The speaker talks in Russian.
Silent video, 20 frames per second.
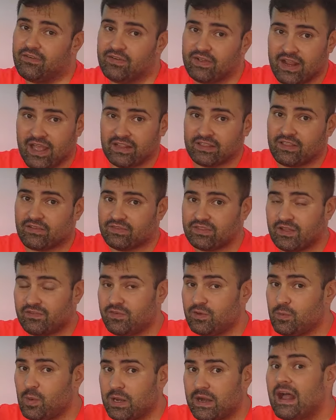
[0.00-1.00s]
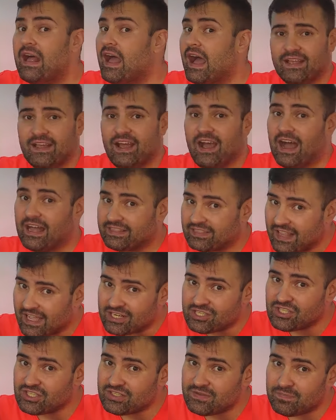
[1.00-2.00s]
вариантов на выбор. А
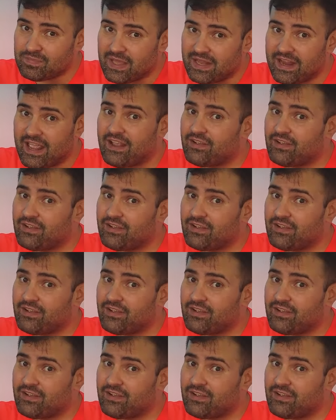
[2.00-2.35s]
также теперь